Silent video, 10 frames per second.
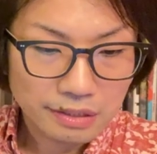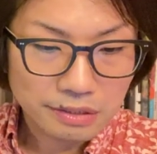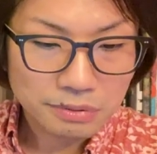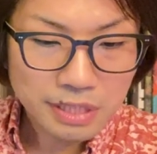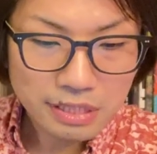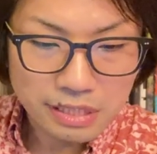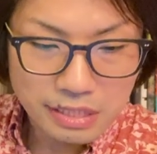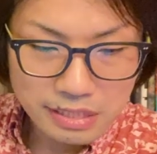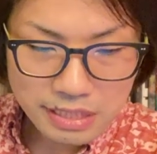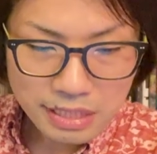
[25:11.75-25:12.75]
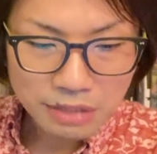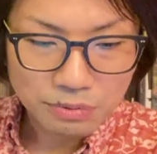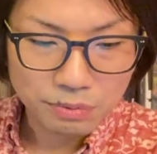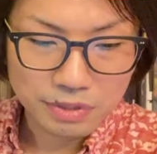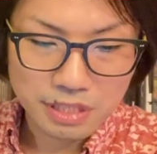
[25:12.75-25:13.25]
それで地下
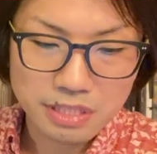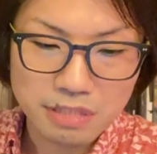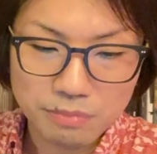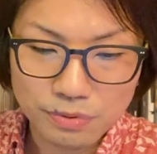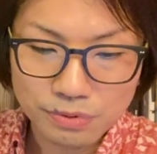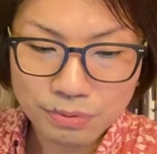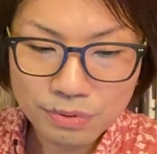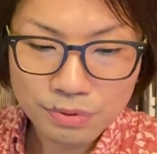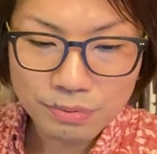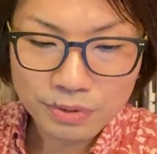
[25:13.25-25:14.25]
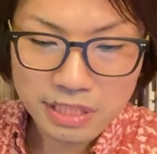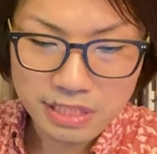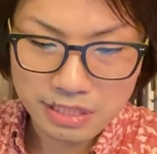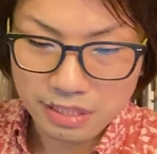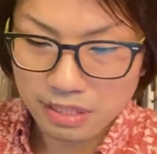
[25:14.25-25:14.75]
の子たちでもそういう子た
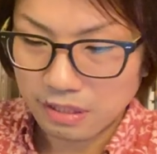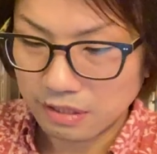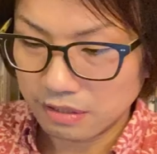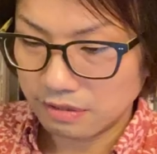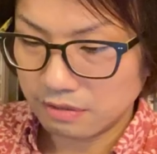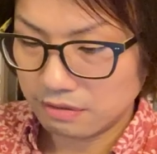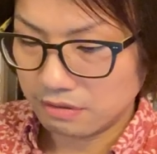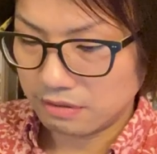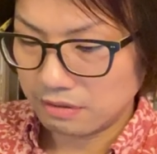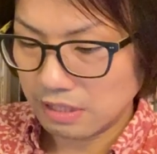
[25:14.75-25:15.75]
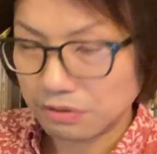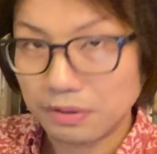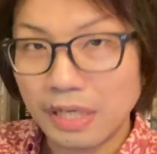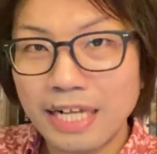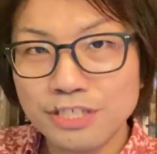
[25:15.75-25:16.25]
ちってなんていう
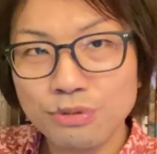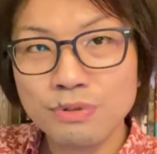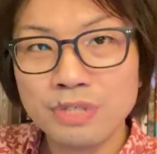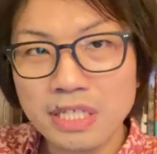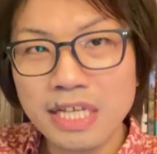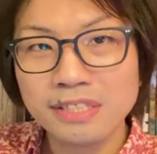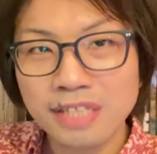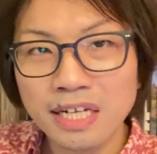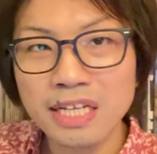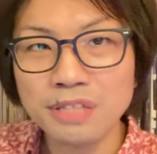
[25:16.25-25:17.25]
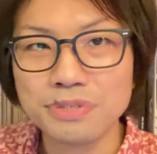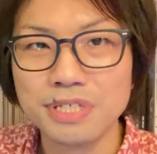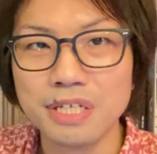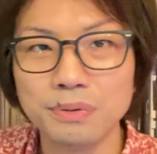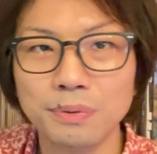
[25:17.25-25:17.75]
か、過剰にエスカレートし
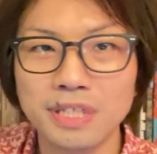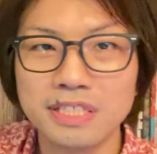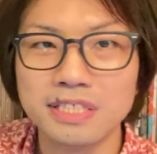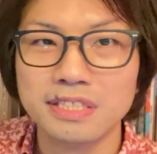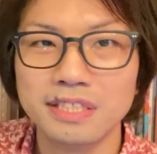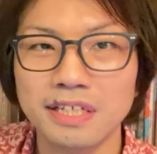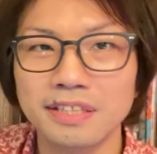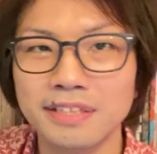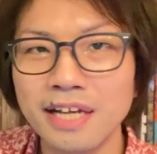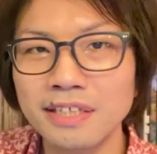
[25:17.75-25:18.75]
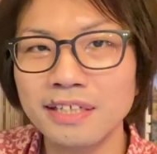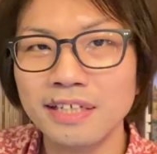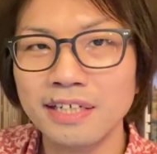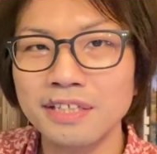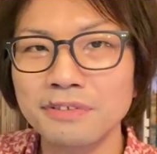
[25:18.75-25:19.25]
ていく子たちって段
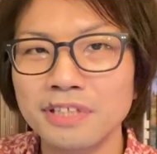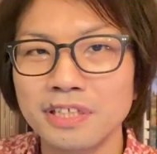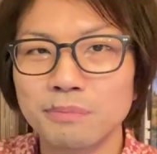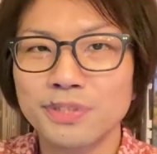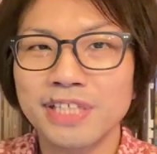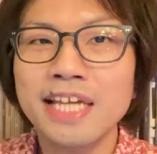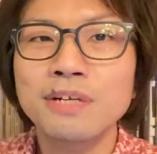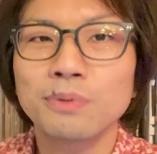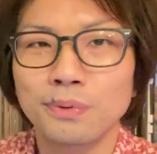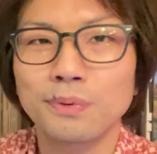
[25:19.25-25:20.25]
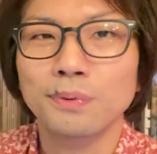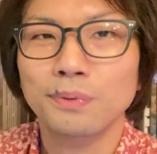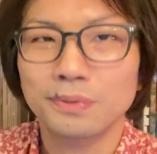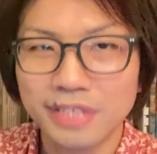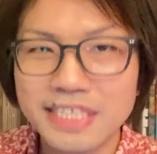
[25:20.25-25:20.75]
階で言ったらもう最後の
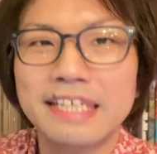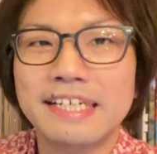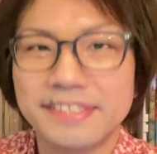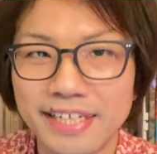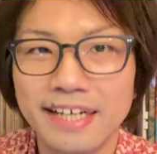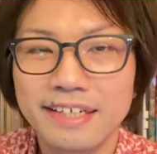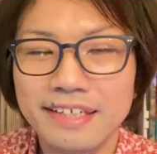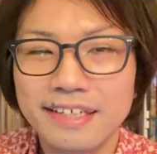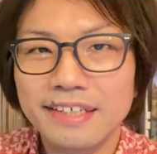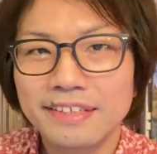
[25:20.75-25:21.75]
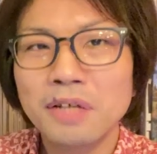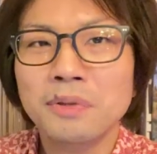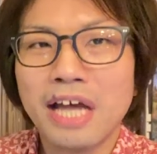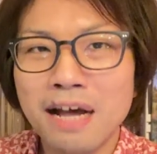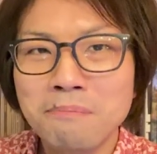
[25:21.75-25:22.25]
手じゃないですか。な
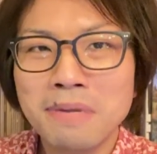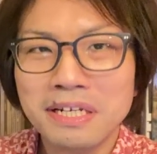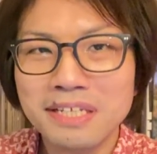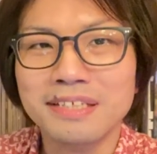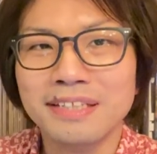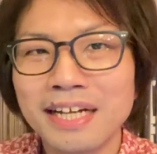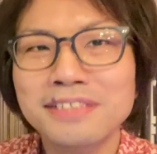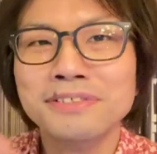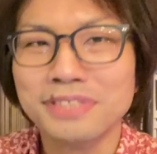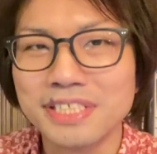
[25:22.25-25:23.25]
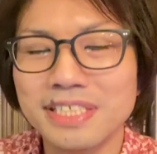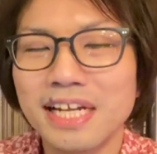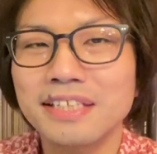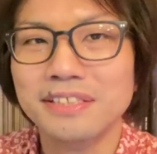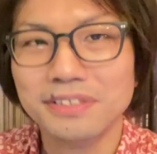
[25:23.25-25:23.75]
のであんまり長続きし
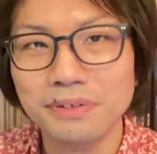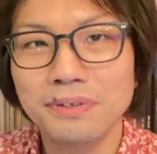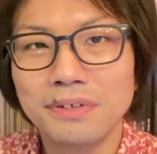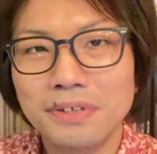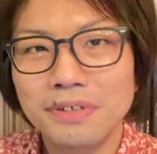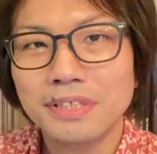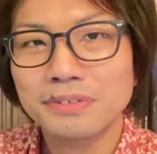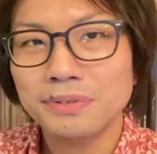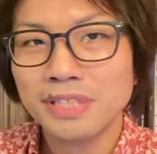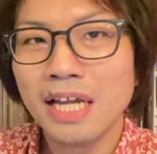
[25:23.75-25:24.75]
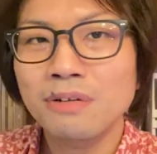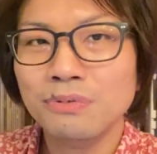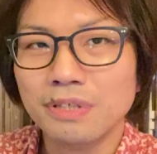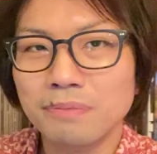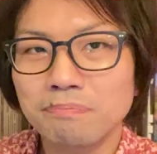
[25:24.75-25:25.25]
ないんですよ。でその最
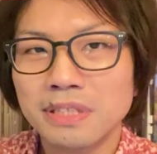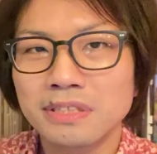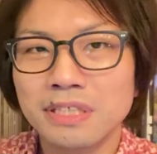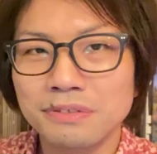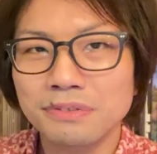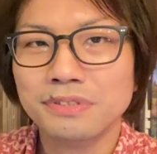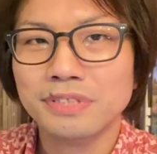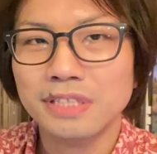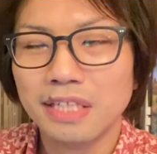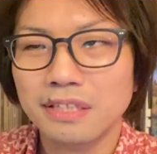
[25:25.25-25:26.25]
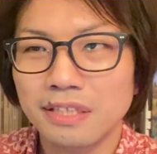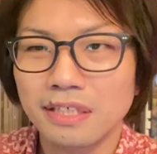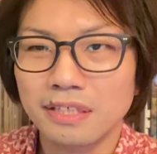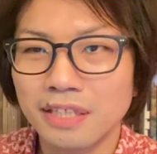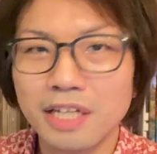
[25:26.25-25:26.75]
後の一発でニュースになっ
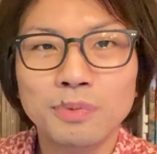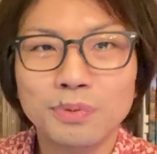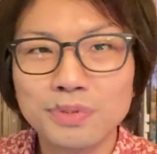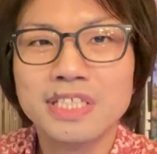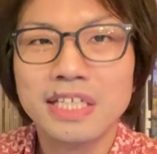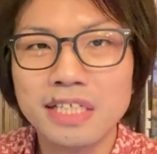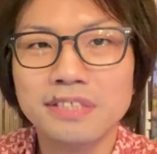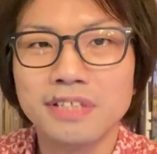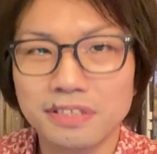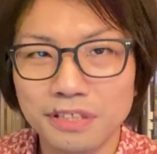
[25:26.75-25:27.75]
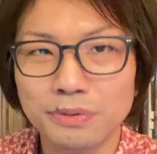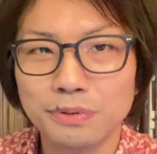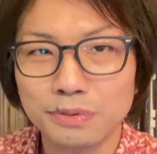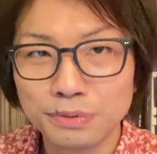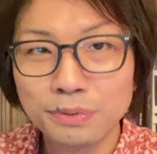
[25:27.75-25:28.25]
て誰も得しないケースなんですけ
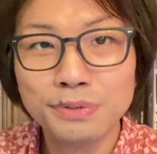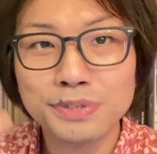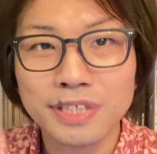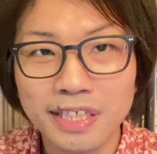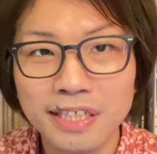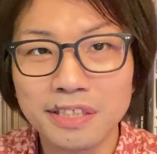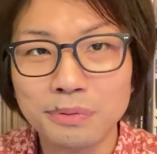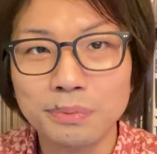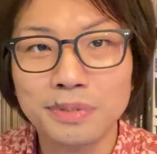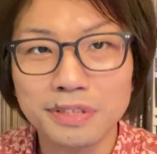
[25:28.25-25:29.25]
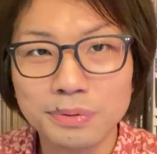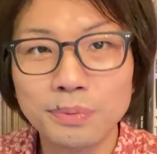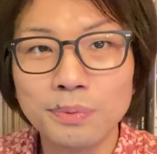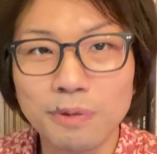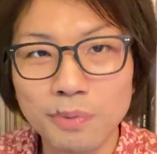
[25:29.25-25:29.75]
ど、そのニュースが流れたところでそ
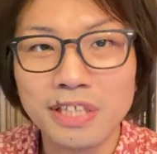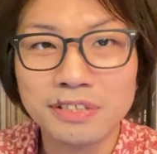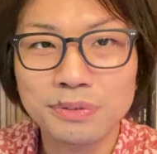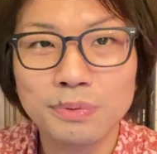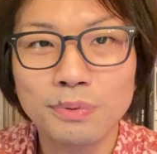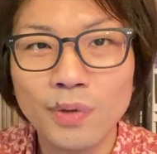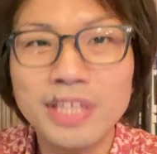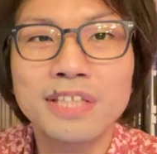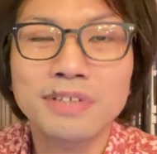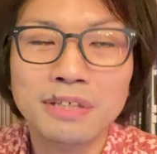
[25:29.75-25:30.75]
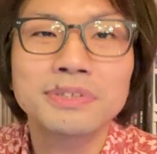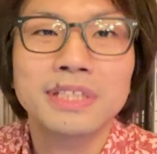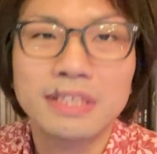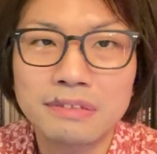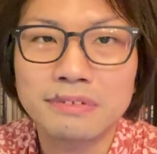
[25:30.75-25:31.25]
の子はもう活動を終えてる可能
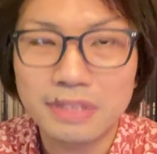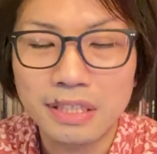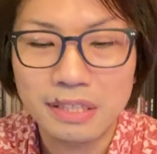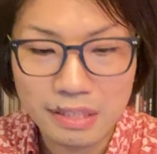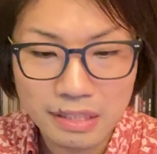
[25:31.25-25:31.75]
性があるんで、